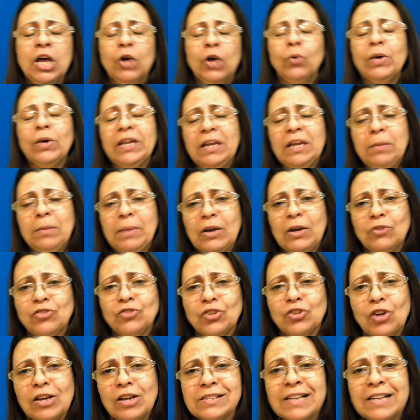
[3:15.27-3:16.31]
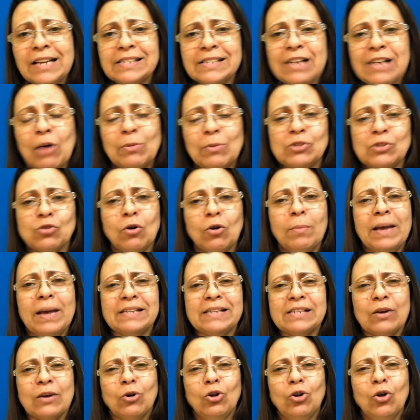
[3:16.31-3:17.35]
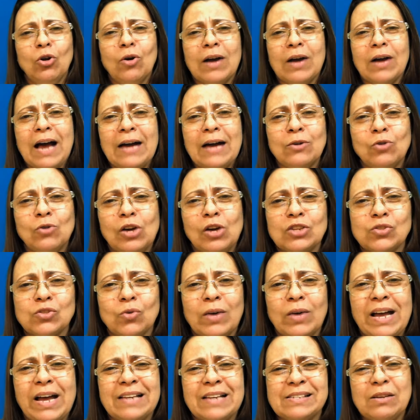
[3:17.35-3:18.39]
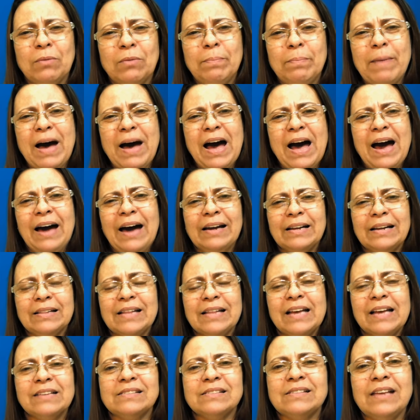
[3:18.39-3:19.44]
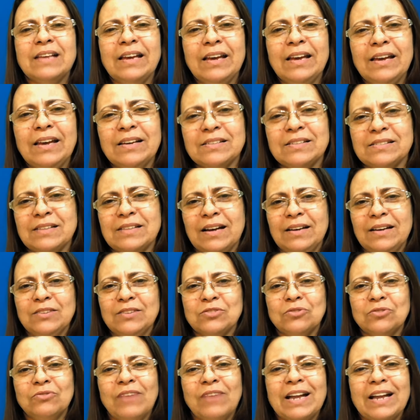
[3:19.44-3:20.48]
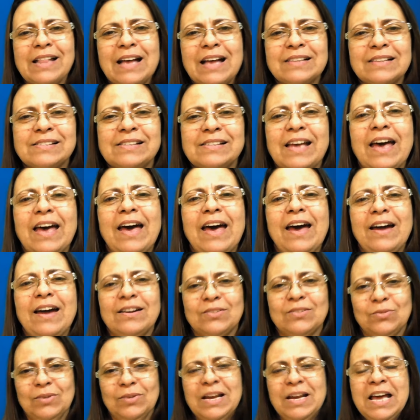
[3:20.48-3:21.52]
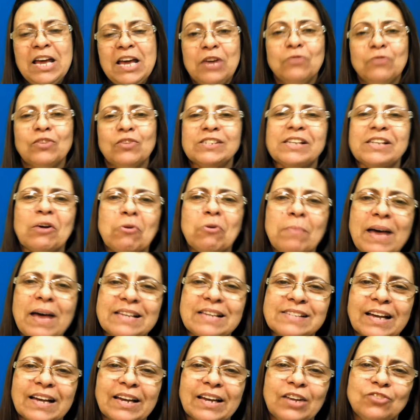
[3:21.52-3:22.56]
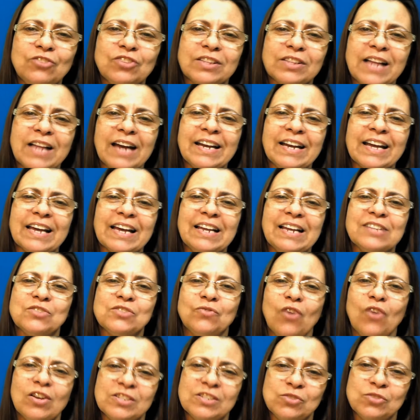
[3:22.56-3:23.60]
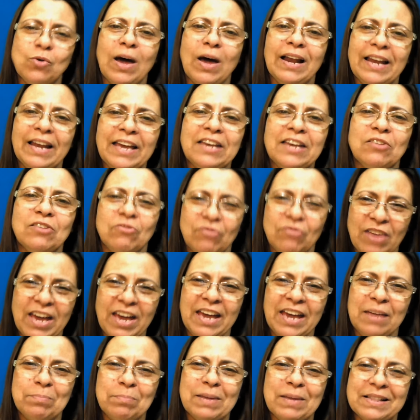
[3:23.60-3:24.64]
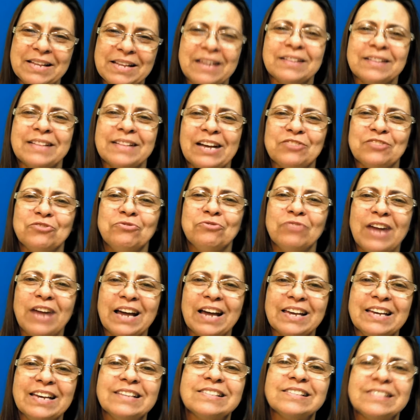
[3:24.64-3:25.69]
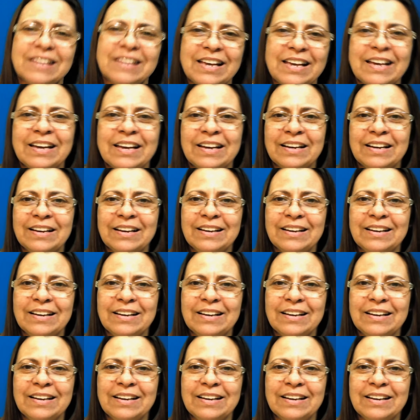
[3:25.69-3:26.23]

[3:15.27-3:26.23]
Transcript: O inimigo de nossas almas começa a colocar no nosso coração: para, desista, isso não vai dar certo. E você começa a acreditar naquelas vozes do além que vem para tentar te enfraquecer.